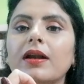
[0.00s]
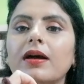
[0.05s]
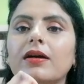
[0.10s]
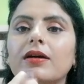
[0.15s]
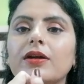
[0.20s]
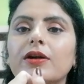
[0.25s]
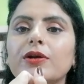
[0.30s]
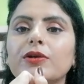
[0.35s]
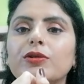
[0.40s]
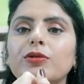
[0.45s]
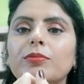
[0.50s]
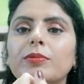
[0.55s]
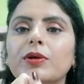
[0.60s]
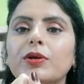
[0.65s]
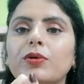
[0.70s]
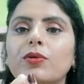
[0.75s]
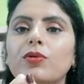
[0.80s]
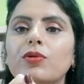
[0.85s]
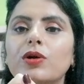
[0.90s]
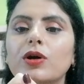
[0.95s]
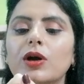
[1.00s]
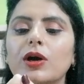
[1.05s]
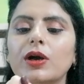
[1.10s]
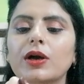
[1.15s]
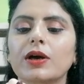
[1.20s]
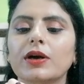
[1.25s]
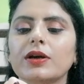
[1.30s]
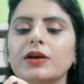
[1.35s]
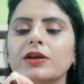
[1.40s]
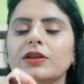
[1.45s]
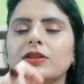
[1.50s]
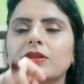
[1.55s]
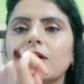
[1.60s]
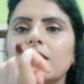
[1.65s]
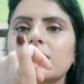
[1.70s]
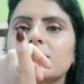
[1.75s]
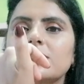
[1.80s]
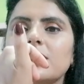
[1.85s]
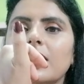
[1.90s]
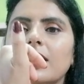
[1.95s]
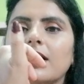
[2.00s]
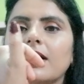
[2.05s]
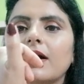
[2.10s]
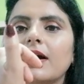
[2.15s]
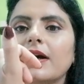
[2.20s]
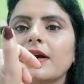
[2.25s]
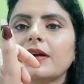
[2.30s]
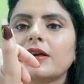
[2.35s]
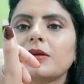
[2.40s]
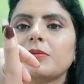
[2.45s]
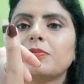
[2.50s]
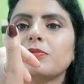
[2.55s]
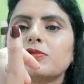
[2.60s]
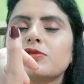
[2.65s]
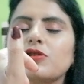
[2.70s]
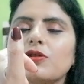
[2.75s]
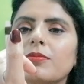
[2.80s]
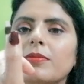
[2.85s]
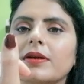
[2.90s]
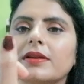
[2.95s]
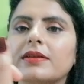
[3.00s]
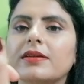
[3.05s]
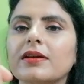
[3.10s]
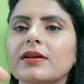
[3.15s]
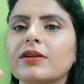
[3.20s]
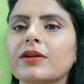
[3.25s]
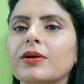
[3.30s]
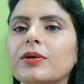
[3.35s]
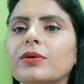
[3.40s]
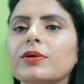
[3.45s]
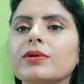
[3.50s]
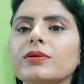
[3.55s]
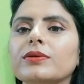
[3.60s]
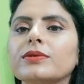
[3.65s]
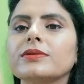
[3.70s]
वाला कलर तो मेरे को इतना अच्छा लगा है कि पूछो मत ये देखो